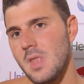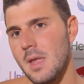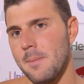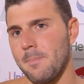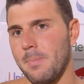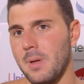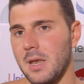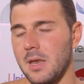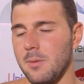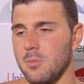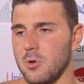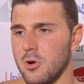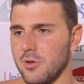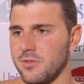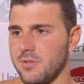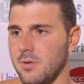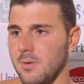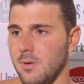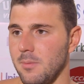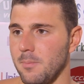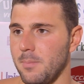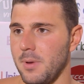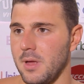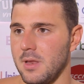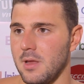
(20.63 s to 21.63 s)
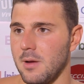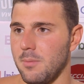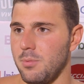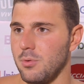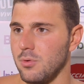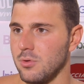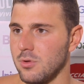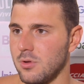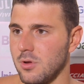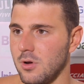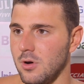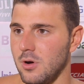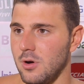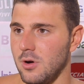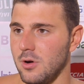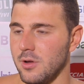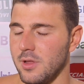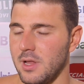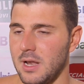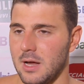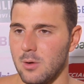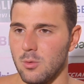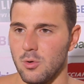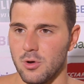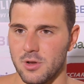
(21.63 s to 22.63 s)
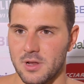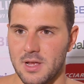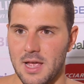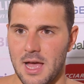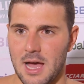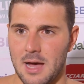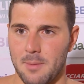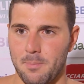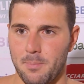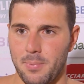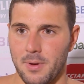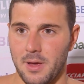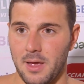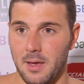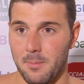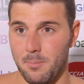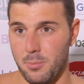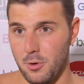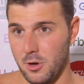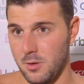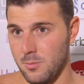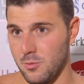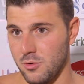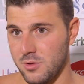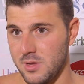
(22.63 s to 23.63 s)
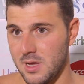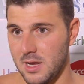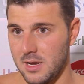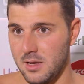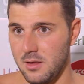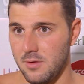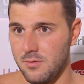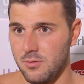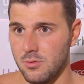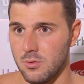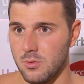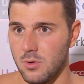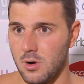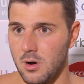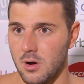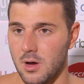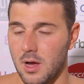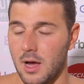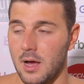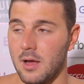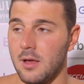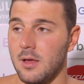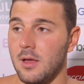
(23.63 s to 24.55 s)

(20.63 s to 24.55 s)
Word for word: per i prossimi impegni appunto della World Cup e poi i mondiali di Fukuoka